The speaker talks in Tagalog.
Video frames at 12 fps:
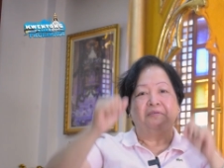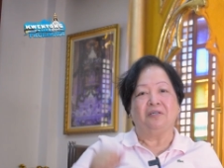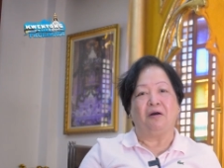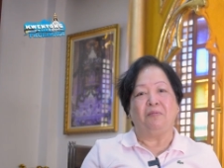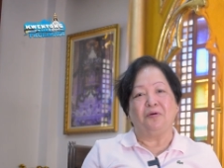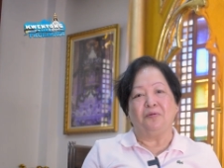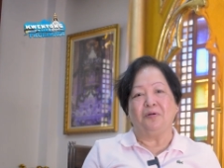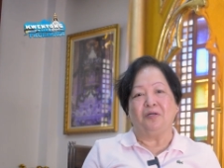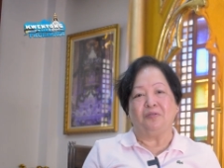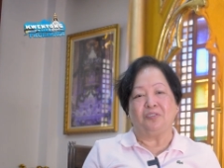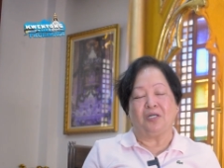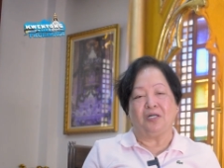Sabi kong
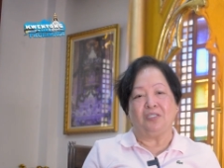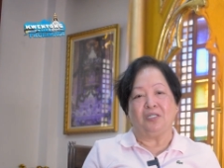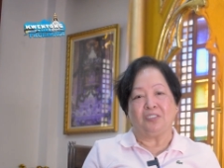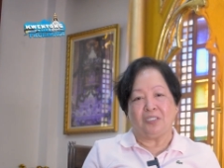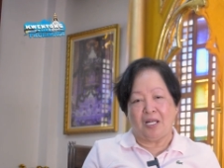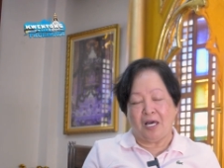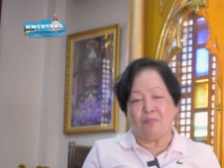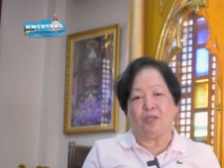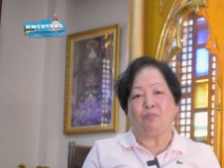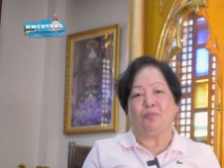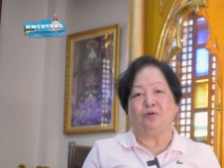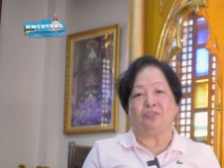ganun sa kanya, salamat
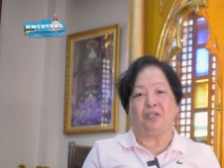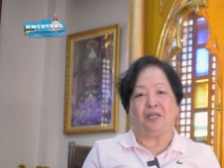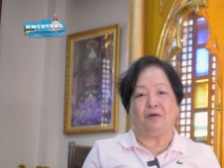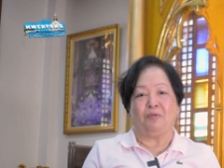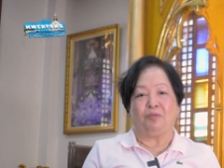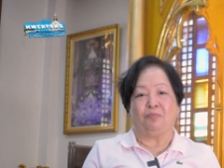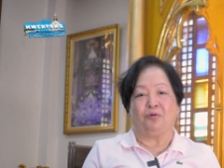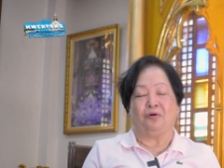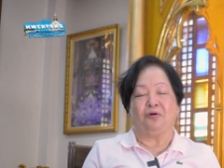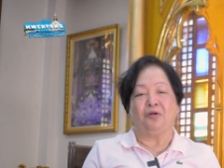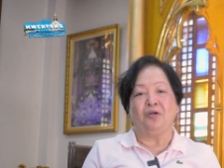po, salamat po.